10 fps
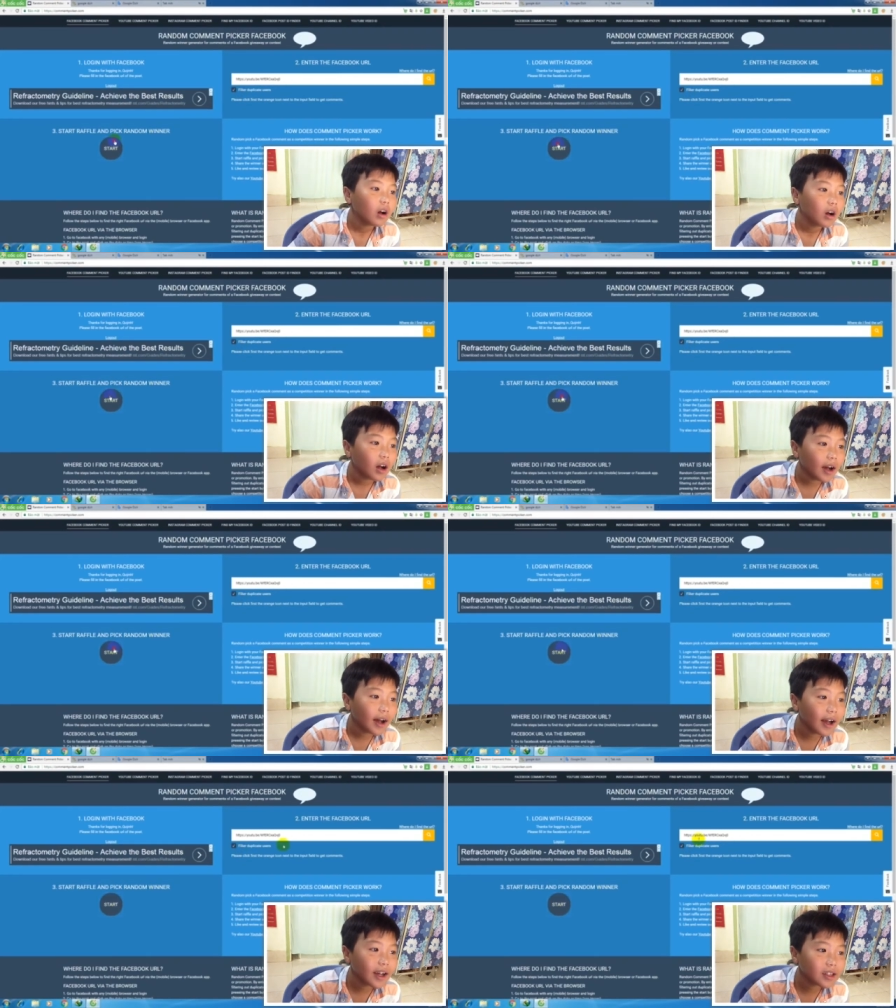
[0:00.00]

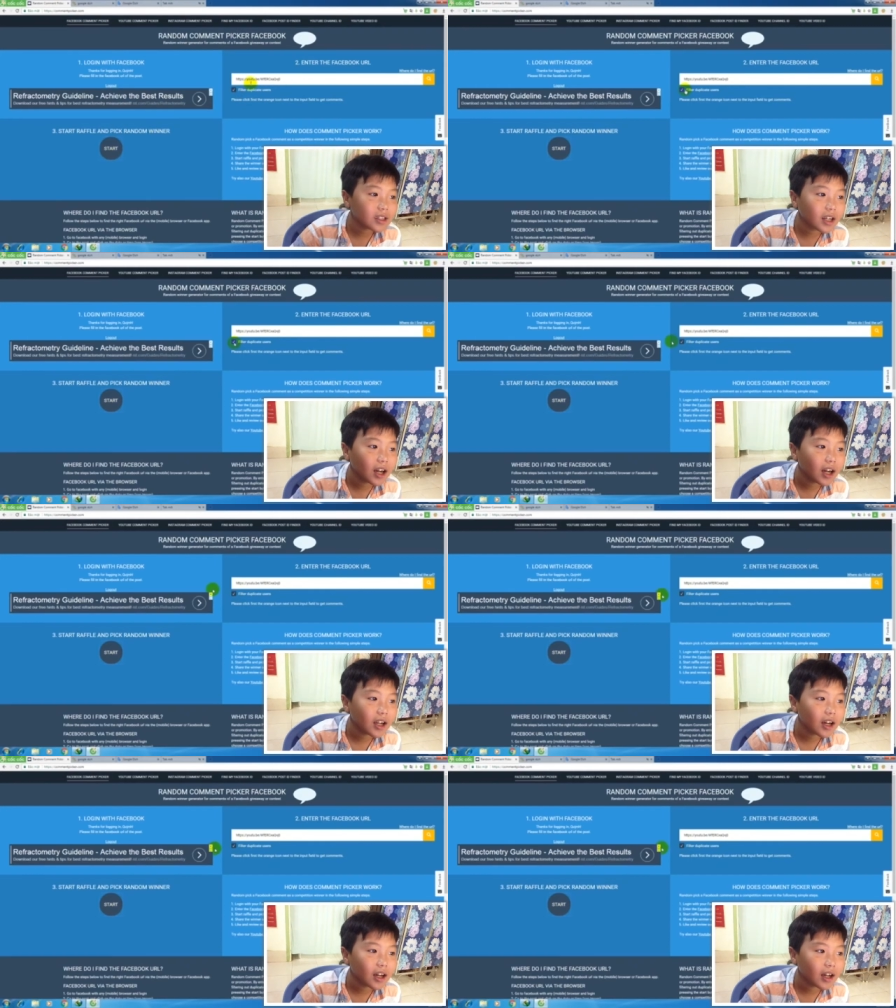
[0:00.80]
ôi trời
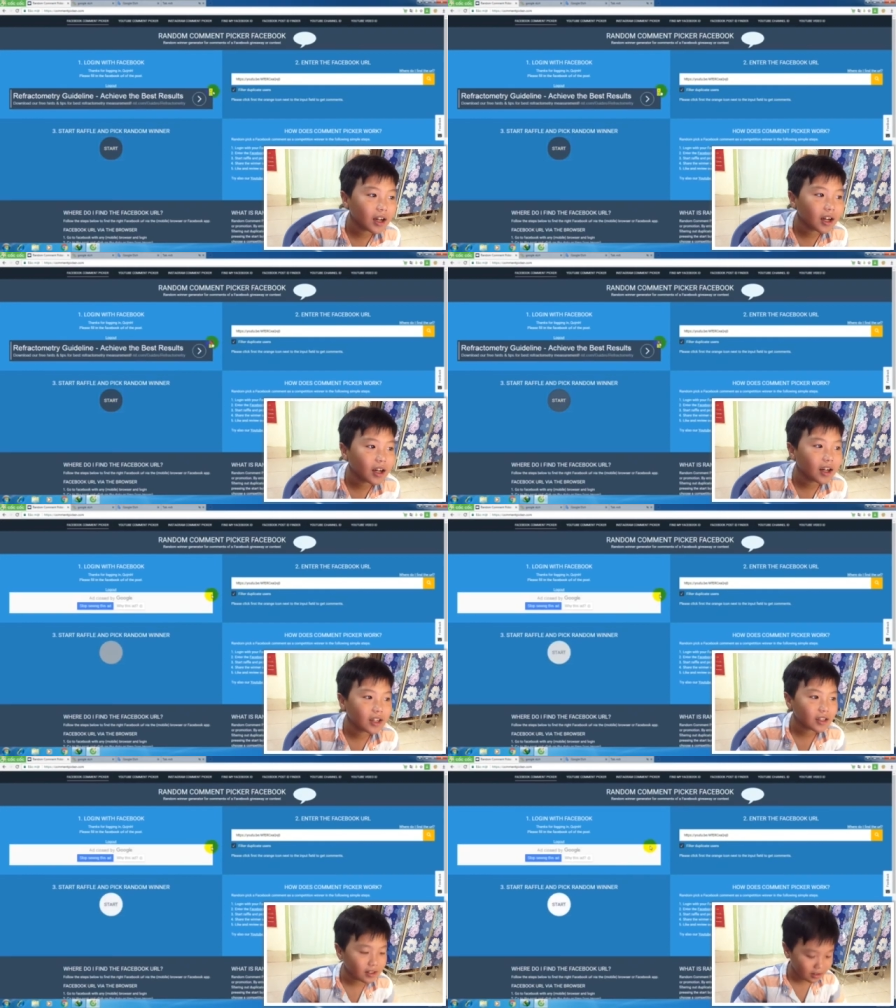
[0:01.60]
đất
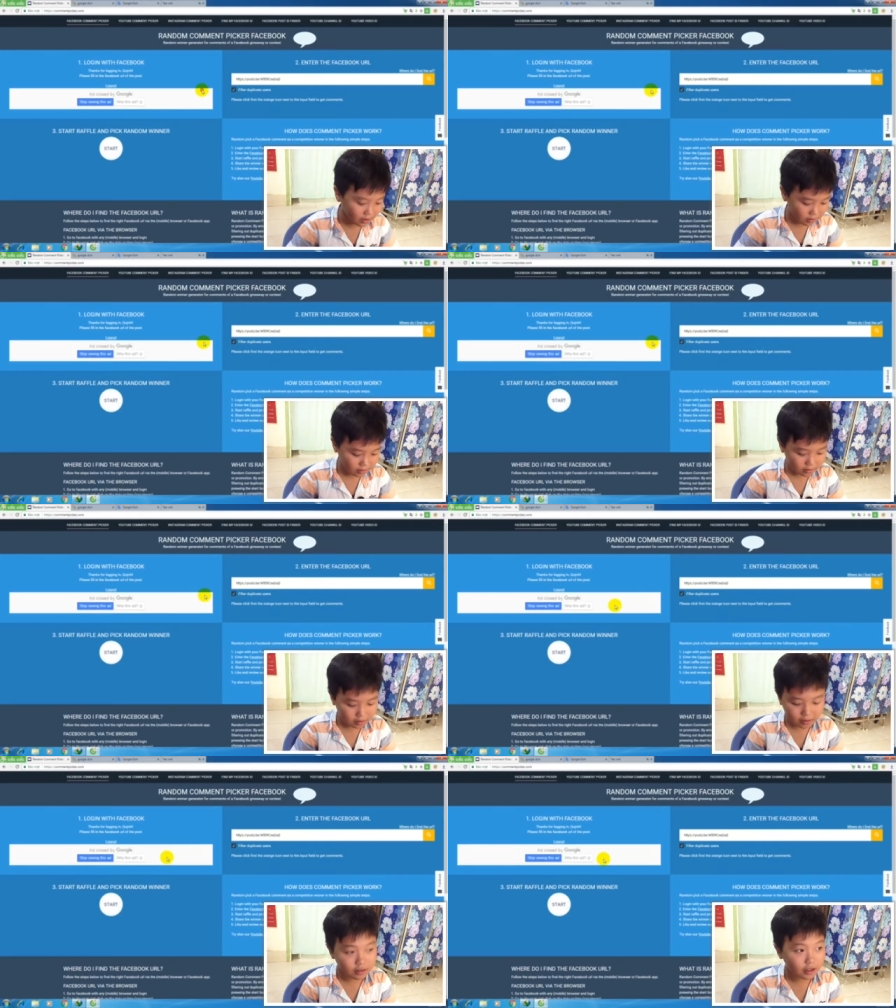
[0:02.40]
ơi từ từ từ
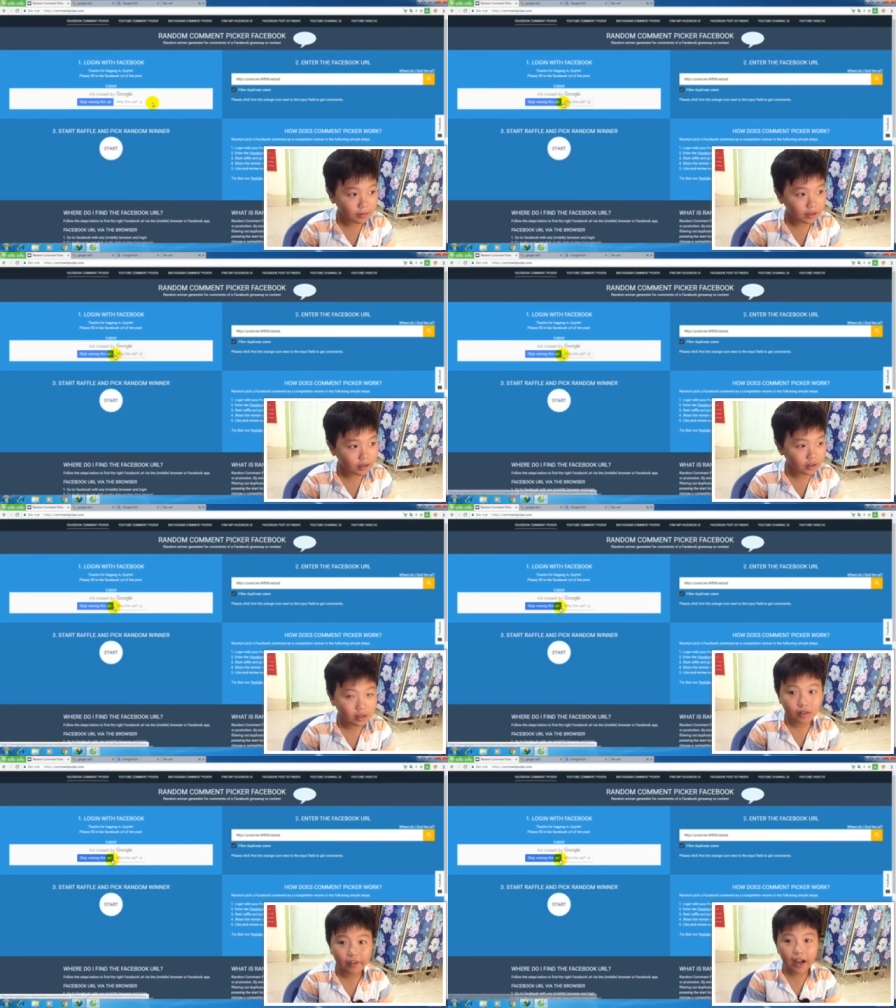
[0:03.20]
từ để mình
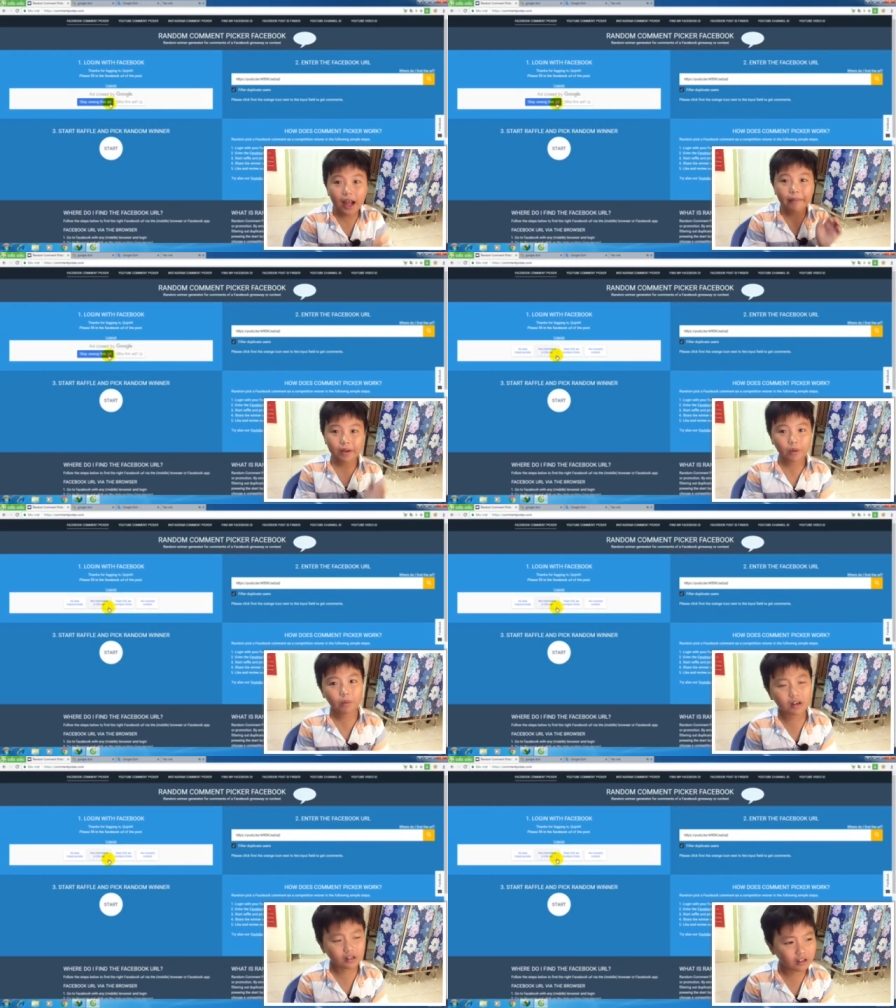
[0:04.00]
phải làm lại một
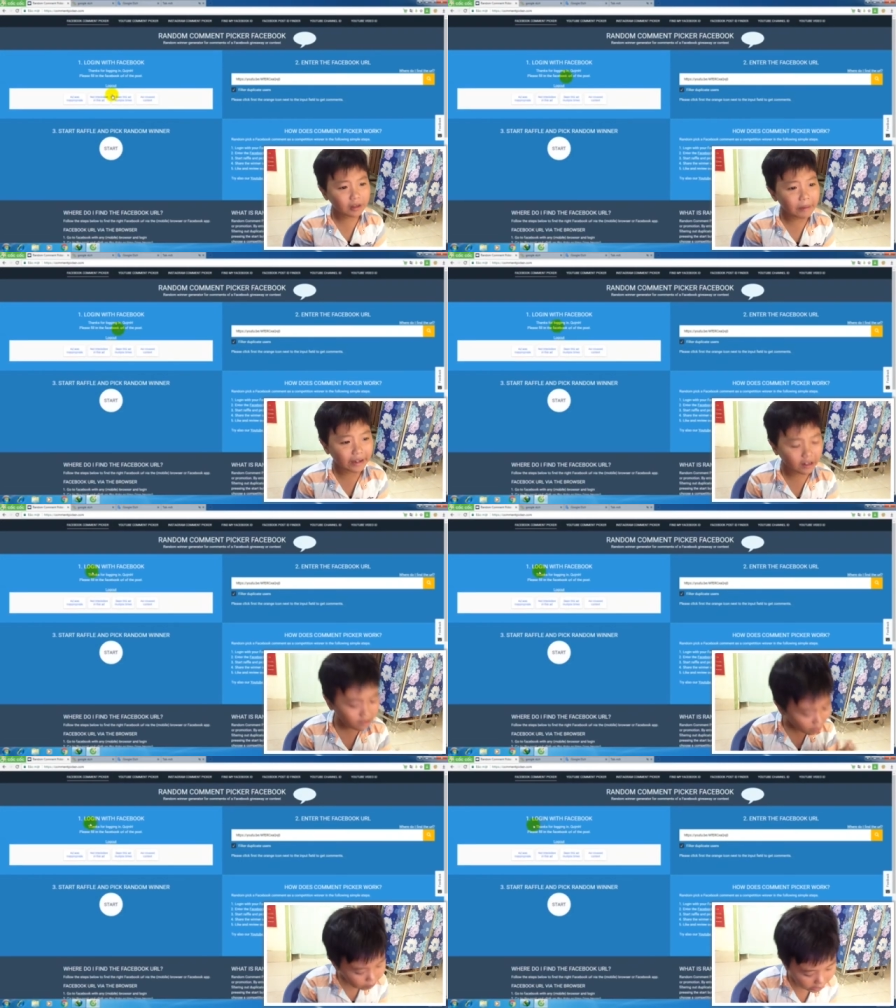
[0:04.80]
lần nữa các bạn ơi
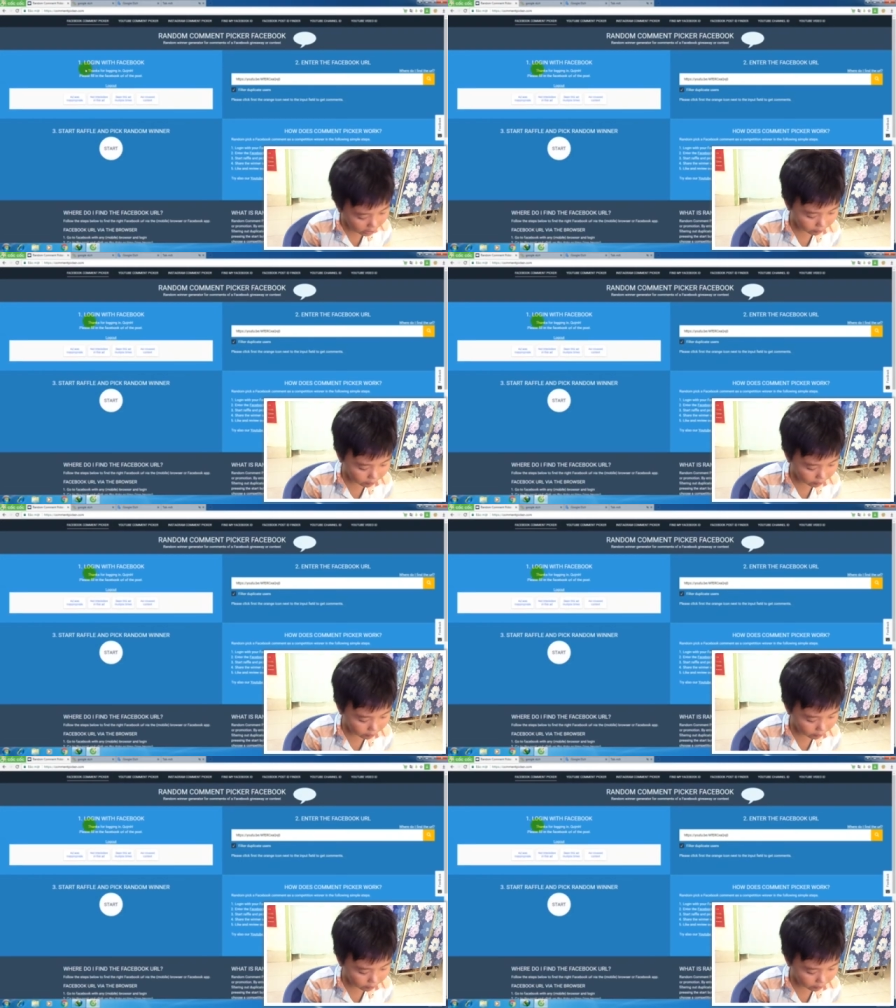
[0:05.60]
không thể nào